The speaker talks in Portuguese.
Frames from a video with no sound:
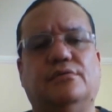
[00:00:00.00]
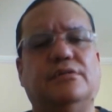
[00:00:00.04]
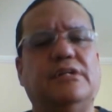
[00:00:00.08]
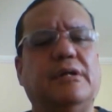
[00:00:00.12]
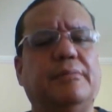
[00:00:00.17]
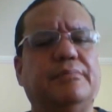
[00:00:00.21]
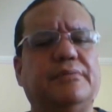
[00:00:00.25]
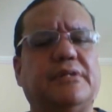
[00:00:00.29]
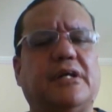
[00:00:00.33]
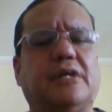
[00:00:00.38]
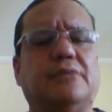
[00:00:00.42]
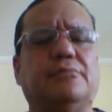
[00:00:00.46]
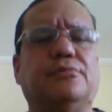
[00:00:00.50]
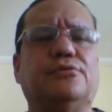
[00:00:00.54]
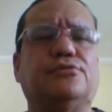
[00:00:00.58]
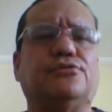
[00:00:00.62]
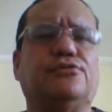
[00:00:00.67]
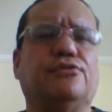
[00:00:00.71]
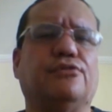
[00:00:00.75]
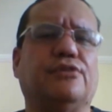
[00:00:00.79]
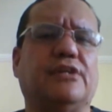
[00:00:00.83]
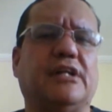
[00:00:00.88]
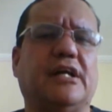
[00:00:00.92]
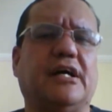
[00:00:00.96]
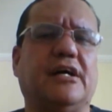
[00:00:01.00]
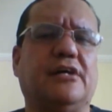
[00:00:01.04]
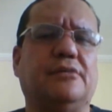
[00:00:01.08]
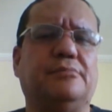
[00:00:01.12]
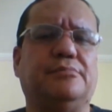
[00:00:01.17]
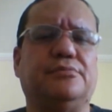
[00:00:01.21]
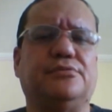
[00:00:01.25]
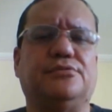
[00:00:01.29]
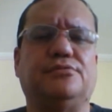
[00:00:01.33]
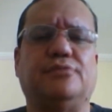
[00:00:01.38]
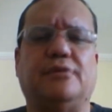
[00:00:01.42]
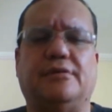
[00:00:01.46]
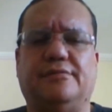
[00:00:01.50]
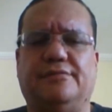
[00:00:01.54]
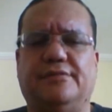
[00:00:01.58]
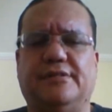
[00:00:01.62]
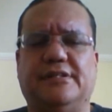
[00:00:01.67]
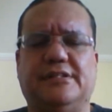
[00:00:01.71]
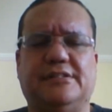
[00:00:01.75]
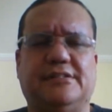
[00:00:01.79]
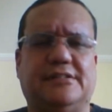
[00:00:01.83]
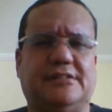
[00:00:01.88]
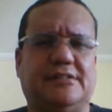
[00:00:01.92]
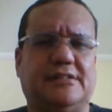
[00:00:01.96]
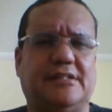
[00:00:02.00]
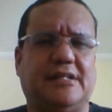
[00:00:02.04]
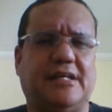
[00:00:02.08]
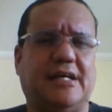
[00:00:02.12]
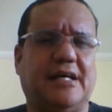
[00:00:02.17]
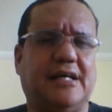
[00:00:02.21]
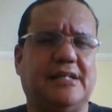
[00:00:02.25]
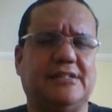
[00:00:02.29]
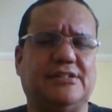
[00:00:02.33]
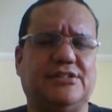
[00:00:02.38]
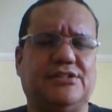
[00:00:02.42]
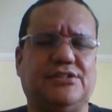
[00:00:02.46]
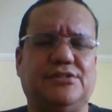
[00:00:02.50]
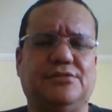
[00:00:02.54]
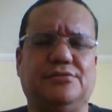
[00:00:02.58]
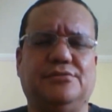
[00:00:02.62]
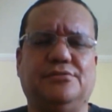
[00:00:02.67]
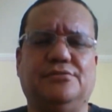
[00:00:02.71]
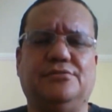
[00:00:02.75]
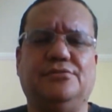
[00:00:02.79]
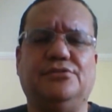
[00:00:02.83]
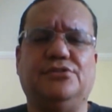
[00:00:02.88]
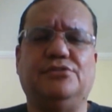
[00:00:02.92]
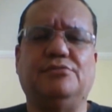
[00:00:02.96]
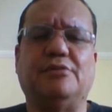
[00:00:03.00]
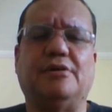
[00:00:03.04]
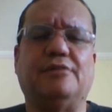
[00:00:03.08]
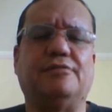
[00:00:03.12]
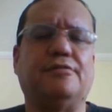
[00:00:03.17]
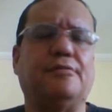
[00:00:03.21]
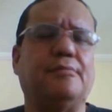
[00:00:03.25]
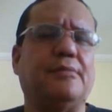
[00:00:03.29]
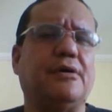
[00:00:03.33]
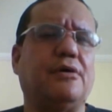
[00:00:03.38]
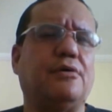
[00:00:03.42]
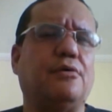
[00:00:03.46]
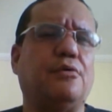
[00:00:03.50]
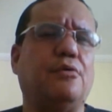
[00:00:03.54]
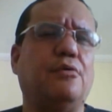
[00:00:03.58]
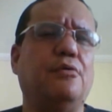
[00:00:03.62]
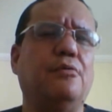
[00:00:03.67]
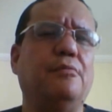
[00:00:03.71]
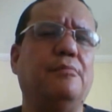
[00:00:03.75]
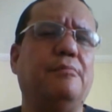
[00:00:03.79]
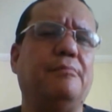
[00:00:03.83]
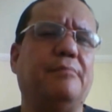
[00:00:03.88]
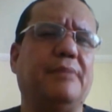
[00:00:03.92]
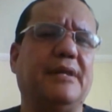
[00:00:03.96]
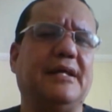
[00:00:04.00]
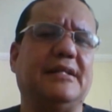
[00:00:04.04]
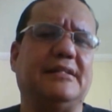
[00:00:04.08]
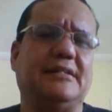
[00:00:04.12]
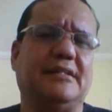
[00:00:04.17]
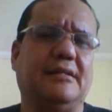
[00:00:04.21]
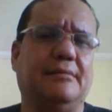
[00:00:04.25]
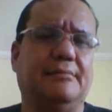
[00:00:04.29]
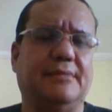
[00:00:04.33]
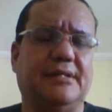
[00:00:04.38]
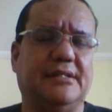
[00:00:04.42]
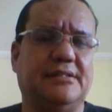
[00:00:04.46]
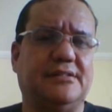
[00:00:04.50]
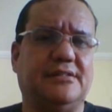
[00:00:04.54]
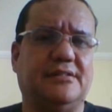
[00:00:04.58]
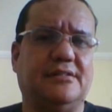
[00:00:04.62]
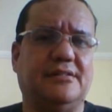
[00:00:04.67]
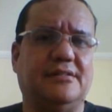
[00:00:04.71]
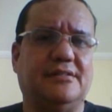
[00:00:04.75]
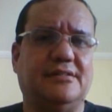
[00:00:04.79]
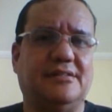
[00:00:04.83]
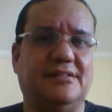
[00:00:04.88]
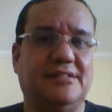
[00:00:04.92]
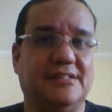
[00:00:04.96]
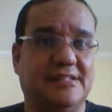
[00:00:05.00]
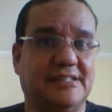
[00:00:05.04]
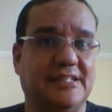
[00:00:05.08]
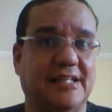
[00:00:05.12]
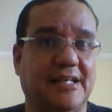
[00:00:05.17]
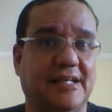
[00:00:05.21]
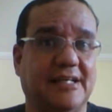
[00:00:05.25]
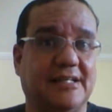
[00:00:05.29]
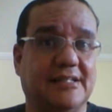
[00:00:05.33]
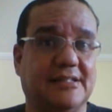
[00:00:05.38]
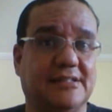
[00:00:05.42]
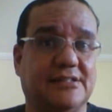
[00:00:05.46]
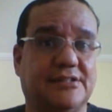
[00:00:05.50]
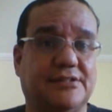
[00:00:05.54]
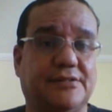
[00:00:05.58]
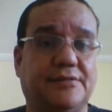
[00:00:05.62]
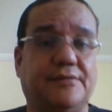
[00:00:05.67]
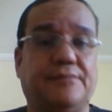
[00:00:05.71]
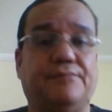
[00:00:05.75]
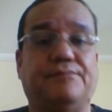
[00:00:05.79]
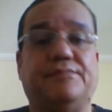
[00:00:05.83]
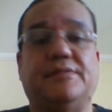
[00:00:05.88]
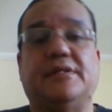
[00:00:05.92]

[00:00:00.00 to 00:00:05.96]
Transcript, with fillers: O deputado Bolsonaro, por sua vez, agiu de uma forma completamente deselegante.